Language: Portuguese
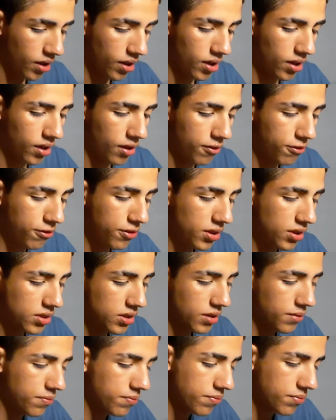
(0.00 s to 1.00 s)
É,
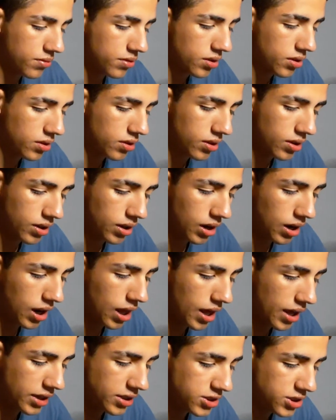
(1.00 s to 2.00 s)
fita de
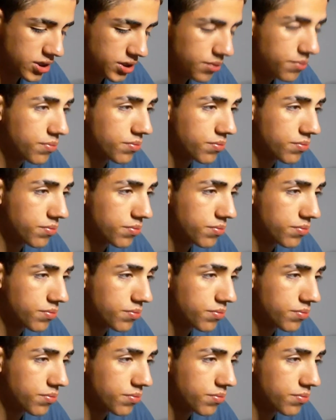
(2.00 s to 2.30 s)
LED